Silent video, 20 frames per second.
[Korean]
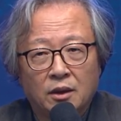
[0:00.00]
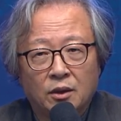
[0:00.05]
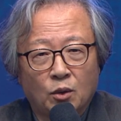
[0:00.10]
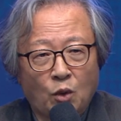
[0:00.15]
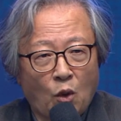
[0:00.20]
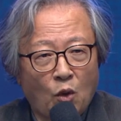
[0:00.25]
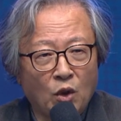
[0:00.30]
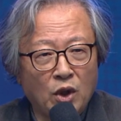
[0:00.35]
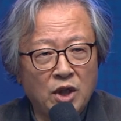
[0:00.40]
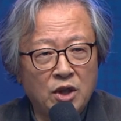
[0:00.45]

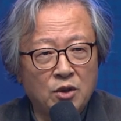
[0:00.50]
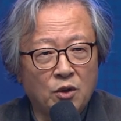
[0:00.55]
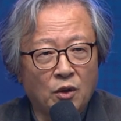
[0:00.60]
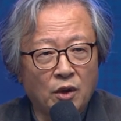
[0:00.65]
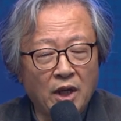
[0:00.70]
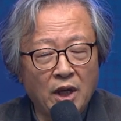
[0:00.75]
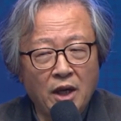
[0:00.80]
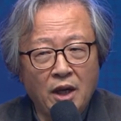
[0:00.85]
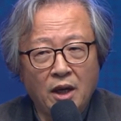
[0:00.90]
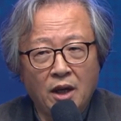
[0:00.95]

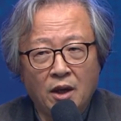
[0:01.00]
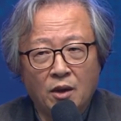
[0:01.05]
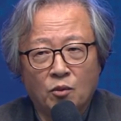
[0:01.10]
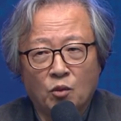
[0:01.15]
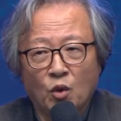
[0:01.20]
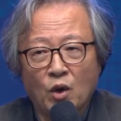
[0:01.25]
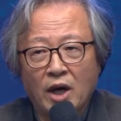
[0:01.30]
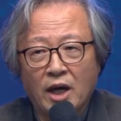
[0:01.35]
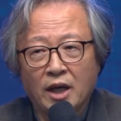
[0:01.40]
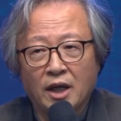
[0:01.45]
동이족의
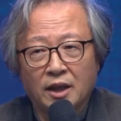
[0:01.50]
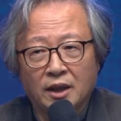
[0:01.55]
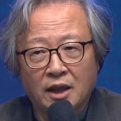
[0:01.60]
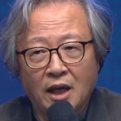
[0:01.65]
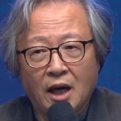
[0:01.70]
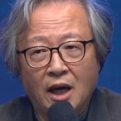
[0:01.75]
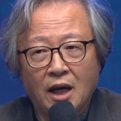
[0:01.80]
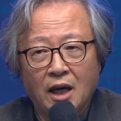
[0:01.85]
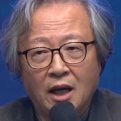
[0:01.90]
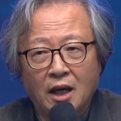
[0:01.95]

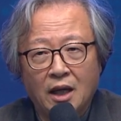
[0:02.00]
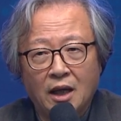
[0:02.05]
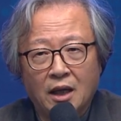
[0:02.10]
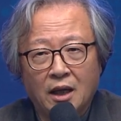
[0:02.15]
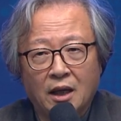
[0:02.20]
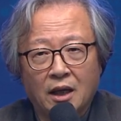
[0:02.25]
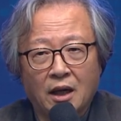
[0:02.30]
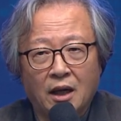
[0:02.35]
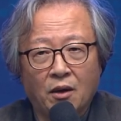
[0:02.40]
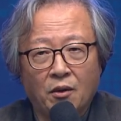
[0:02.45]

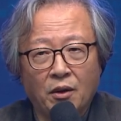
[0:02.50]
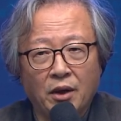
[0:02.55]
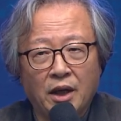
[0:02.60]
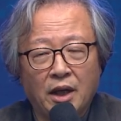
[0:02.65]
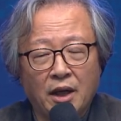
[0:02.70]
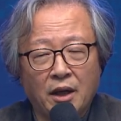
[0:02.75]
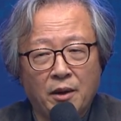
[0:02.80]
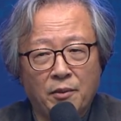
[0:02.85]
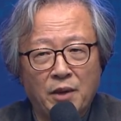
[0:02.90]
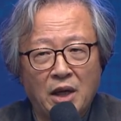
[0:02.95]
문화였다라고
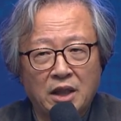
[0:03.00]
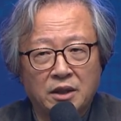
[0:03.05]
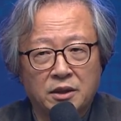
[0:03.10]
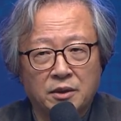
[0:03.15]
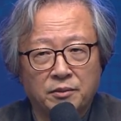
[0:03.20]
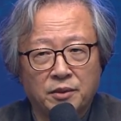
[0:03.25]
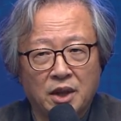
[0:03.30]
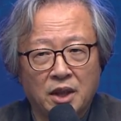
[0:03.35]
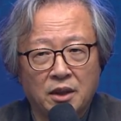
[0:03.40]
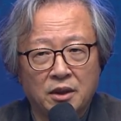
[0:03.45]
이렇게
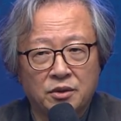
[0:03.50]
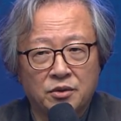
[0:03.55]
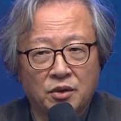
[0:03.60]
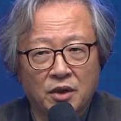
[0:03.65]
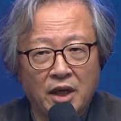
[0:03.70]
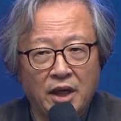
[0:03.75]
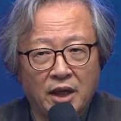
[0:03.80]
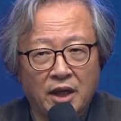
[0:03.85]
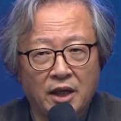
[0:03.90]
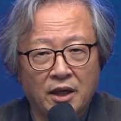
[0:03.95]
말씀드릴
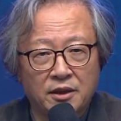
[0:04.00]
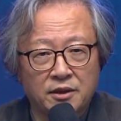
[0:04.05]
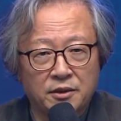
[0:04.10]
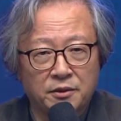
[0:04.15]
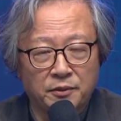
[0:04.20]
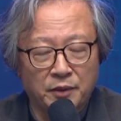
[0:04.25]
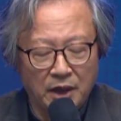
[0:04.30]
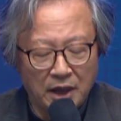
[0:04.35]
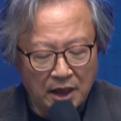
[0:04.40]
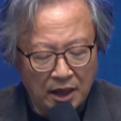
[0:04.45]
수가
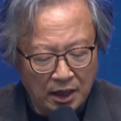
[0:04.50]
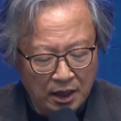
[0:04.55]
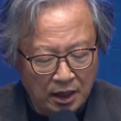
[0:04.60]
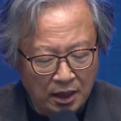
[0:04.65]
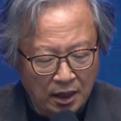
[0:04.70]
있겠습니다.